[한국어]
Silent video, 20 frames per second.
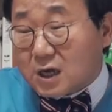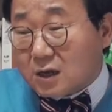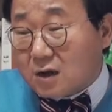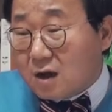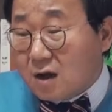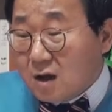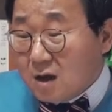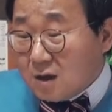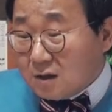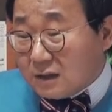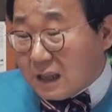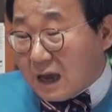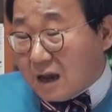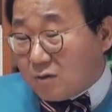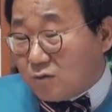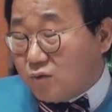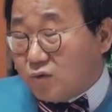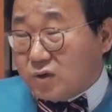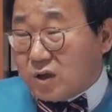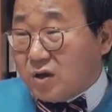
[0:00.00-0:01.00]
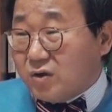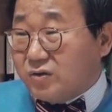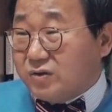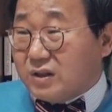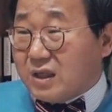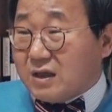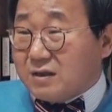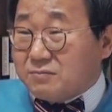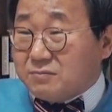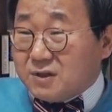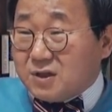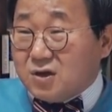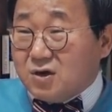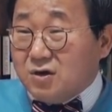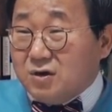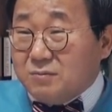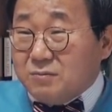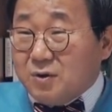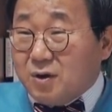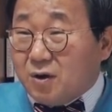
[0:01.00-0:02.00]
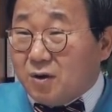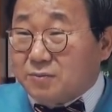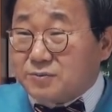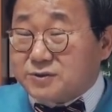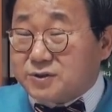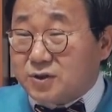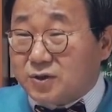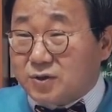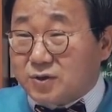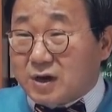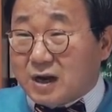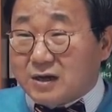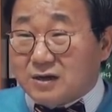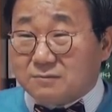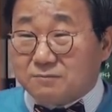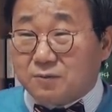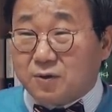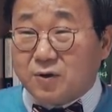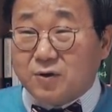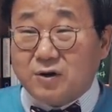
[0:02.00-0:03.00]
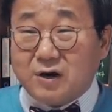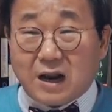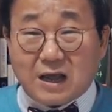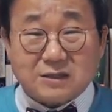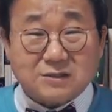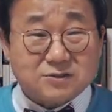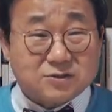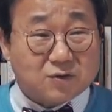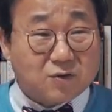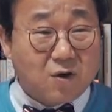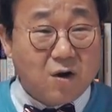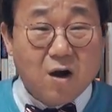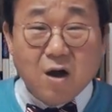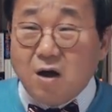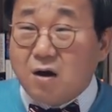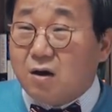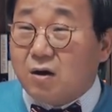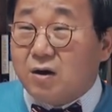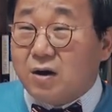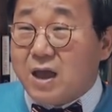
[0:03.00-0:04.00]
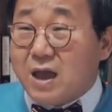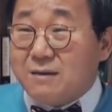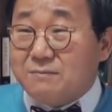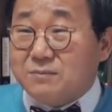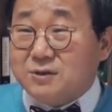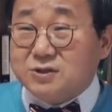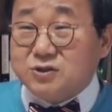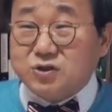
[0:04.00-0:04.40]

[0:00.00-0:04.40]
왜 자기가 내가 국회의원 된 경험이 없어요 라는 표현을 안 쓰고, 어, 왜